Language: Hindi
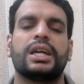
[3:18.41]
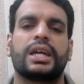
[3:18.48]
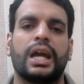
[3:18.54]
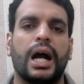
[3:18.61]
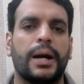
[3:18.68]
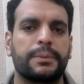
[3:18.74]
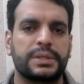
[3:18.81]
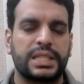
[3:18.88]
कि
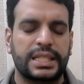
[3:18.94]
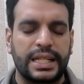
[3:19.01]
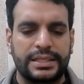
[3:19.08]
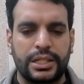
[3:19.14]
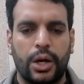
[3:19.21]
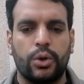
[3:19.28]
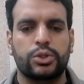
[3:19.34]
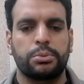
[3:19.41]
आपके साथ
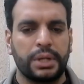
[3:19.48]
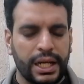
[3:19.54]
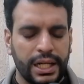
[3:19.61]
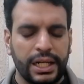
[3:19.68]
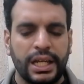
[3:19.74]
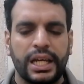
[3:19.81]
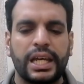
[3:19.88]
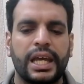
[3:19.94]
ऐसा हो तो
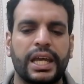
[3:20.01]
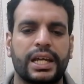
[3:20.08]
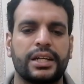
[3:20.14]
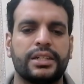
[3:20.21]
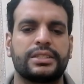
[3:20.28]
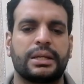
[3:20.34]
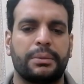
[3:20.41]
मगर एक